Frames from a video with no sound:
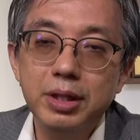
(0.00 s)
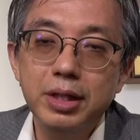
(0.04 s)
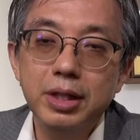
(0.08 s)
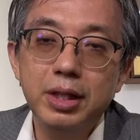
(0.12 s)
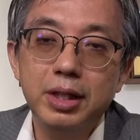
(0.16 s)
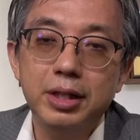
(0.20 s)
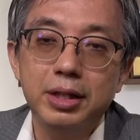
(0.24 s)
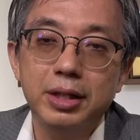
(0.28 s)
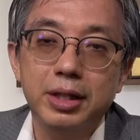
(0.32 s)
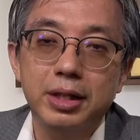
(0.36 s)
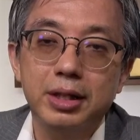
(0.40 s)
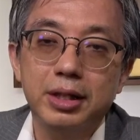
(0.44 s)
絵
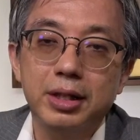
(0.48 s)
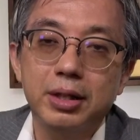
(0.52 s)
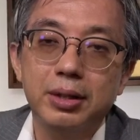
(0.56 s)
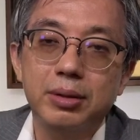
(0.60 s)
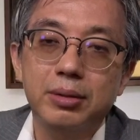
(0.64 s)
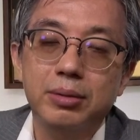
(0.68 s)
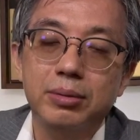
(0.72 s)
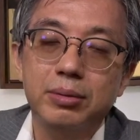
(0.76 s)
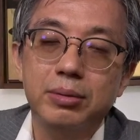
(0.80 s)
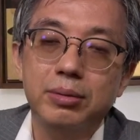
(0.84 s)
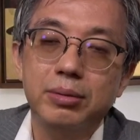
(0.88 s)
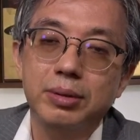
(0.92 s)
画で結
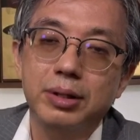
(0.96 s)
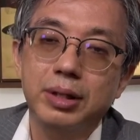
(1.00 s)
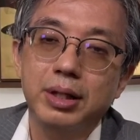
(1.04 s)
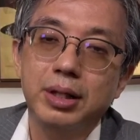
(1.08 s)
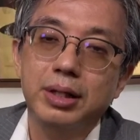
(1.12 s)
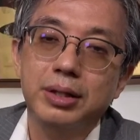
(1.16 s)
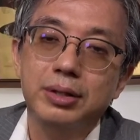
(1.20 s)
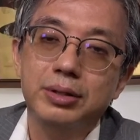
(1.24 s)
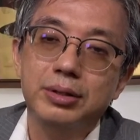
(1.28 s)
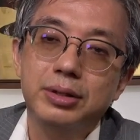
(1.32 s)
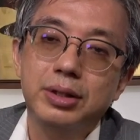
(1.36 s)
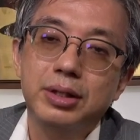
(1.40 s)
構
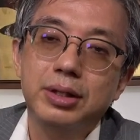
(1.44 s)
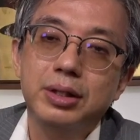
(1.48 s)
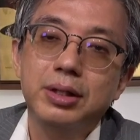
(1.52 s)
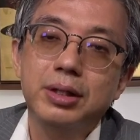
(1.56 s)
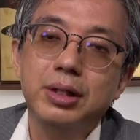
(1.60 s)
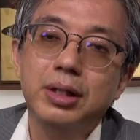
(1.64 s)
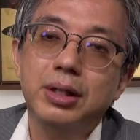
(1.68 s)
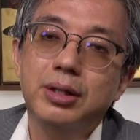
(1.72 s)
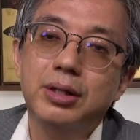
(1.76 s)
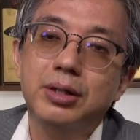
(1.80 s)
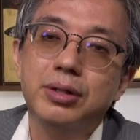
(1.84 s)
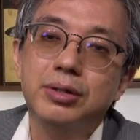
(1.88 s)
ね素敵
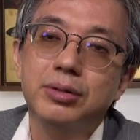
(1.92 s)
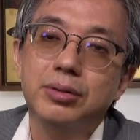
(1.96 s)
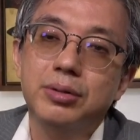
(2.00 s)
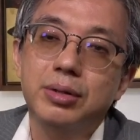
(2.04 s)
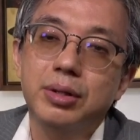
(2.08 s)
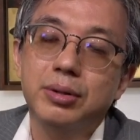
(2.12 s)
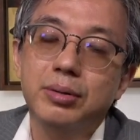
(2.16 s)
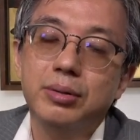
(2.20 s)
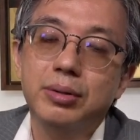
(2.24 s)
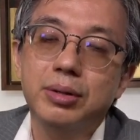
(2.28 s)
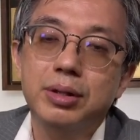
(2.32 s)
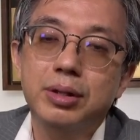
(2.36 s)
なんですよ
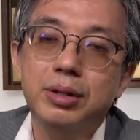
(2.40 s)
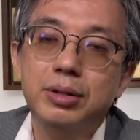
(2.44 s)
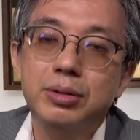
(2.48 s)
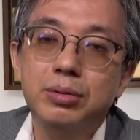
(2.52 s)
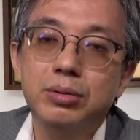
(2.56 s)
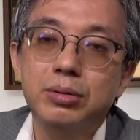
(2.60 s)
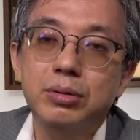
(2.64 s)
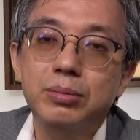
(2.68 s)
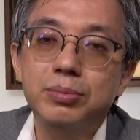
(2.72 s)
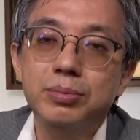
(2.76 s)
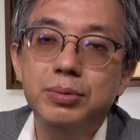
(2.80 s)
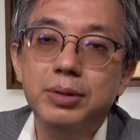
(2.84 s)
ねこれね
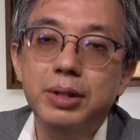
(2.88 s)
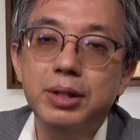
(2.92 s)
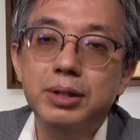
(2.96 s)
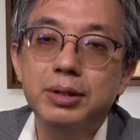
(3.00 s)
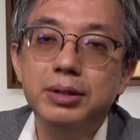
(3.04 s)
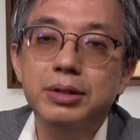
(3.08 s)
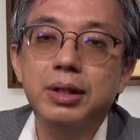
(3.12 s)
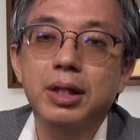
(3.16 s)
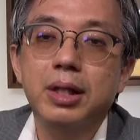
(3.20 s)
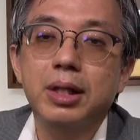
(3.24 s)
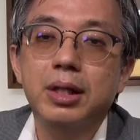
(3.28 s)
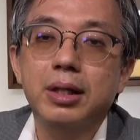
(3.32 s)

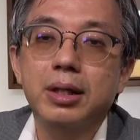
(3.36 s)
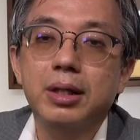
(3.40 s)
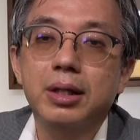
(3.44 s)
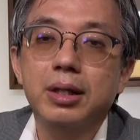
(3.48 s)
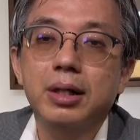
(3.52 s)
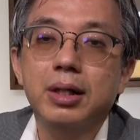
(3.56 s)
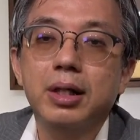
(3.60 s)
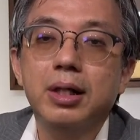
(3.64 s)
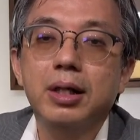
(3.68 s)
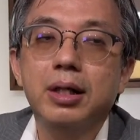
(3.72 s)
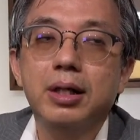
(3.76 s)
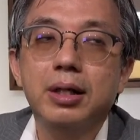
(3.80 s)
ジョー・プライスさん
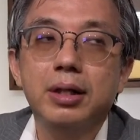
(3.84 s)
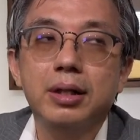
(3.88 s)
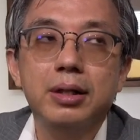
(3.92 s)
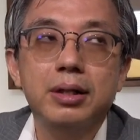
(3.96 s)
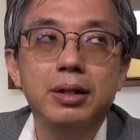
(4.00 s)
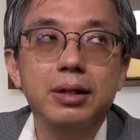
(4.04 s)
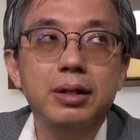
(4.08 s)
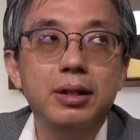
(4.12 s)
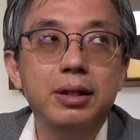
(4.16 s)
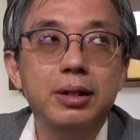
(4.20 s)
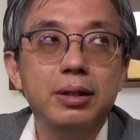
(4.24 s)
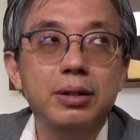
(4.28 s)
が、
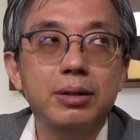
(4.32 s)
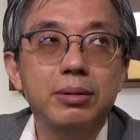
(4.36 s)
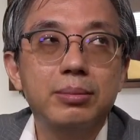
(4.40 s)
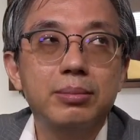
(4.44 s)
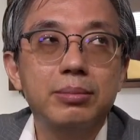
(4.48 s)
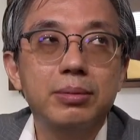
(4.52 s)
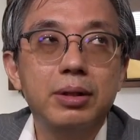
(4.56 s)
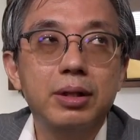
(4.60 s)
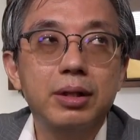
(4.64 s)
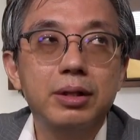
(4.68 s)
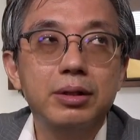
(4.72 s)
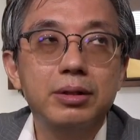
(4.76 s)
えーと、
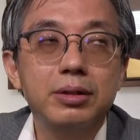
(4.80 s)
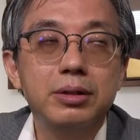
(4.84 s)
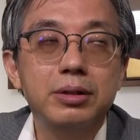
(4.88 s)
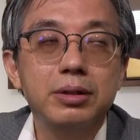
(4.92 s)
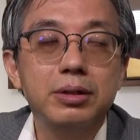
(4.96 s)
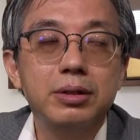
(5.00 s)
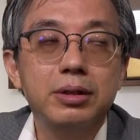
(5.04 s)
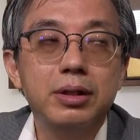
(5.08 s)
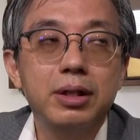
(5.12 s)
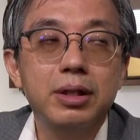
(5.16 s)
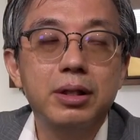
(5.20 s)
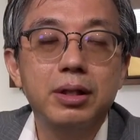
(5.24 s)

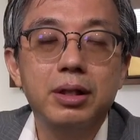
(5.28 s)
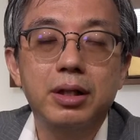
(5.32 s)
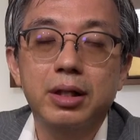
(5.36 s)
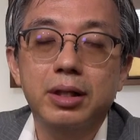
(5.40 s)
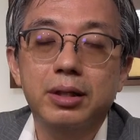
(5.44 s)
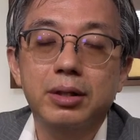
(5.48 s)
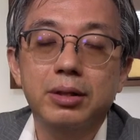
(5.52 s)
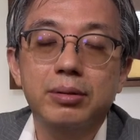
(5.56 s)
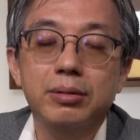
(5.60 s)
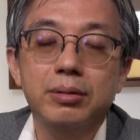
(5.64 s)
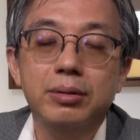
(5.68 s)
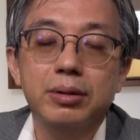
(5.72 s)
昔展覧会やっ
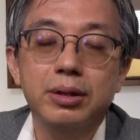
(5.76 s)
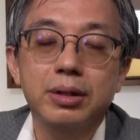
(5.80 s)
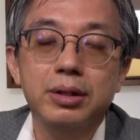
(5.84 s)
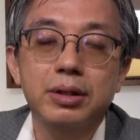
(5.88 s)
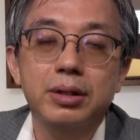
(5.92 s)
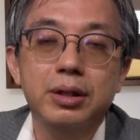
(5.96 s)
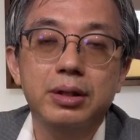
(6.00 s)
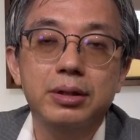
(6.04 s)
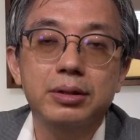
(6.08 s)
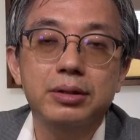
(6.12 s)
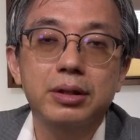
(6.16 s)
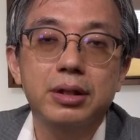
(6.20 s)
た時に
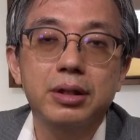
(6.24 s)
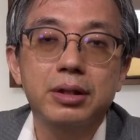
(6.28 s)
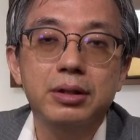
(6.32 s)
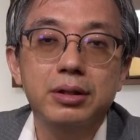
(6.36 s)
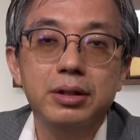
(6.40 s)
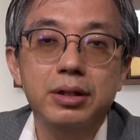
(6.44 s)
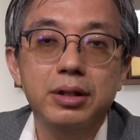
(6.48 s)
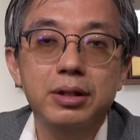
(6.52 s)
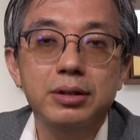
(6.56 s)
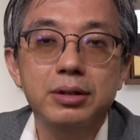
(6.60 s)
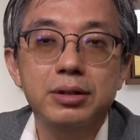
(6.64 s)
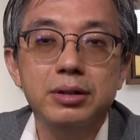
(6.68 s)
たくさん
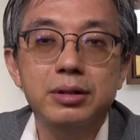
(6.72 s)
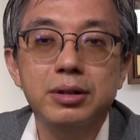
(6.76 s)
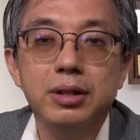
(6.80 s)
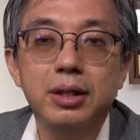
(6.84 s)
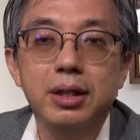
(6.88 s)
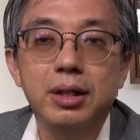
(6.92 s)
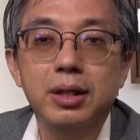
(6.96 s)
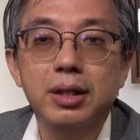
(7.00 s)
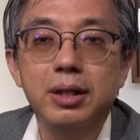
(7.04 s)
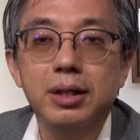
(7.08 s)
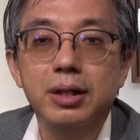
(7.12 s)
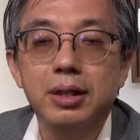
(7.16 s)
展示し
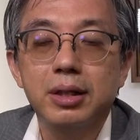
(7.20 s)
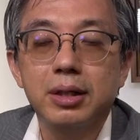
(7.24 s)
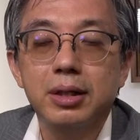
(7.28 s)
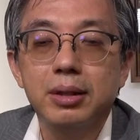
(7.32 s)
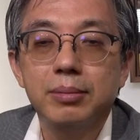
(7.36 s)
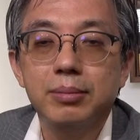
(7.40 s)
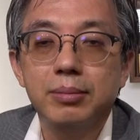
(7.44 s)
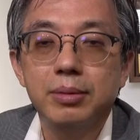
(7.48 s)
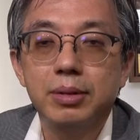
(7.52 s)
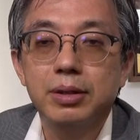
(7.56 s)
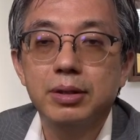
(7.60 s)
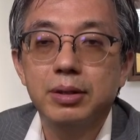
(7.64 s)
て
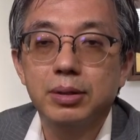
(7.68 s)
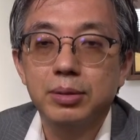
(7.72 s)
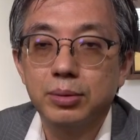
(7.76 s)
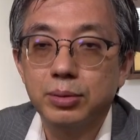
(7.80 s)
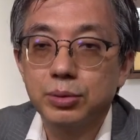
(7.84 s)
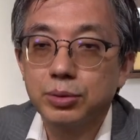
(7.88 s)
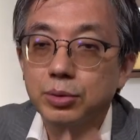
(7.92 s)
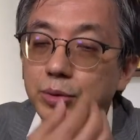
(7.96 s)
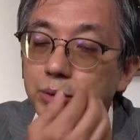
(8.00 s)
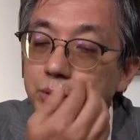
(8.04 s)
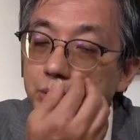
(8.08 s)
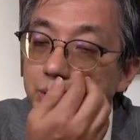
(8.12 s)
皆さんご
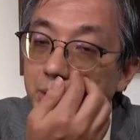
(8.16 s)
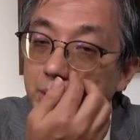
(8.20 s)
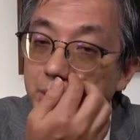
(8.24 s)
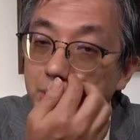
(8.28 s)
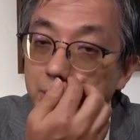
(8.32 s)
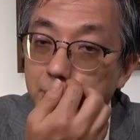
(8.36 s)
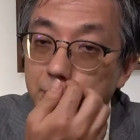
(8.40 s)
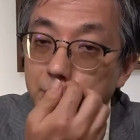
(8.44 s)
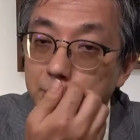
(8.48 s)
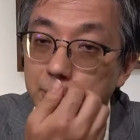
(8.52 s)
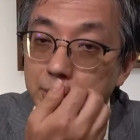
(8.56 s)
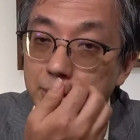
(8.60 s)
存知だと
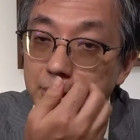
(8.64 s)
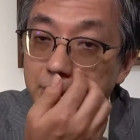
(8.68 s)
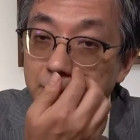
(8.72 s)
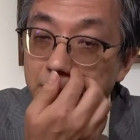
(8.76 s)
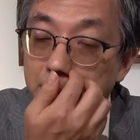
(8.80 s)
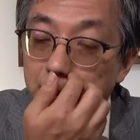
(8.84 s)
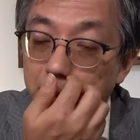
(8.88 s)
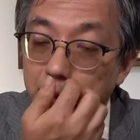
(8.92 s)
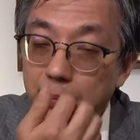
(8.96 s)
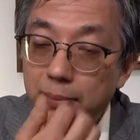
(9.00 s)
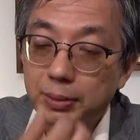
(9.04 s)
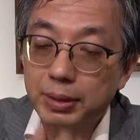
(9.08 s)
思うんですけ
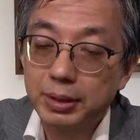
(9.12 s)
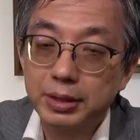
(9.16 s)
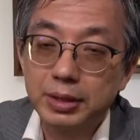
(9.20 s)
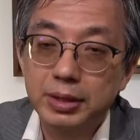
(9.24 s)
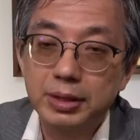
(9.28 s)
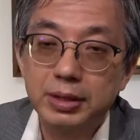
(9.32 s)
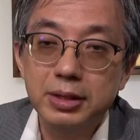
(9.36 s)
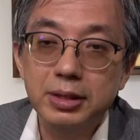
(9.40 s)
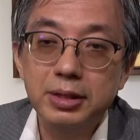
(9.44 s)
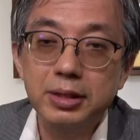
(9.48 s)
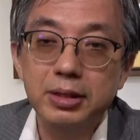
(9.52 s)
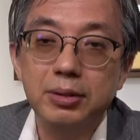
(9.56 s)
ど、まあ、基
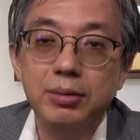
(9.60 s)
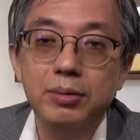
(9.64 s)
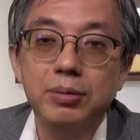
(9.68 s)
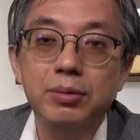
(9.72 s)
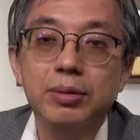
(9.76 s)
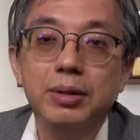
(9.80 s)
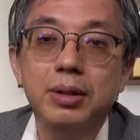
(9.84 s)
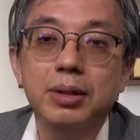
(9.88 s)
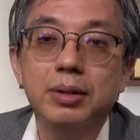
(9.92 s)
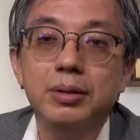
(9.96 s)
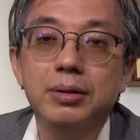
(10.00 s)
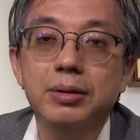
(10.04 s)
地に富
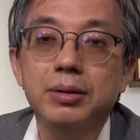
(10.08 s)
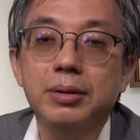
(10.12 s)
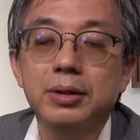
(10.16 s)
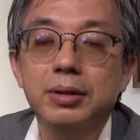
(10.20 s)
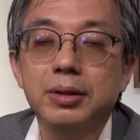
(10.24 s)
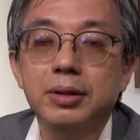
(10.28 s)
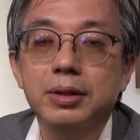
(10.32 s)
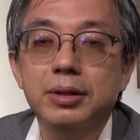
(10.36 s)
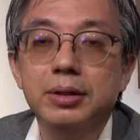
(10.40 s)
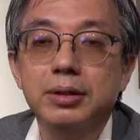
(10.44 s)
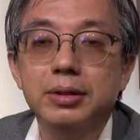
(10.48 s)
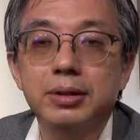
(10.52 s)
んでる
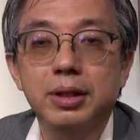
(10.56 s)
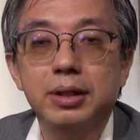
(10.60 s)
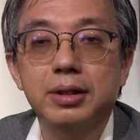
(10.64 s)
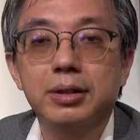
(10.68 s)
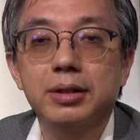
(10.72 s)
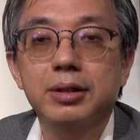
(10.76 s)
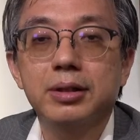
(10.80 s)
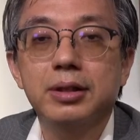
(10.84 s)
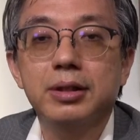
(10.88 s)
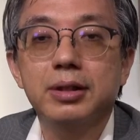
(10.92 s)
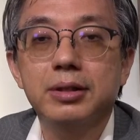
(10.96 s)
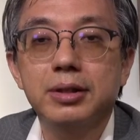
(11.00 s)
作
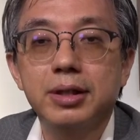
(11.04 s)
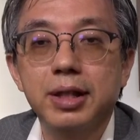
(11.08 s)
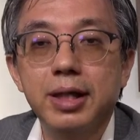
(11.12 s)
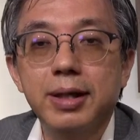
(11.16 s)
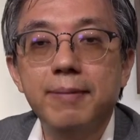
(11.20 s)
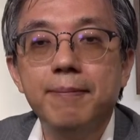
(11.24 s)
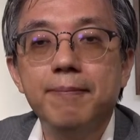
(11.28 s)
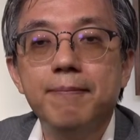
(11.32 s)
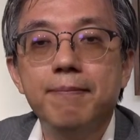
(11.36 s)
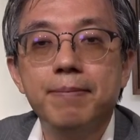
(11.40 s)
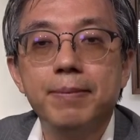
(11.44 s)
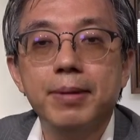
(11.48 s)
品です
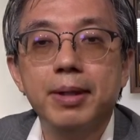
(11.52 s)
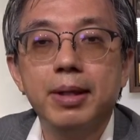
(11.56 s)
ね、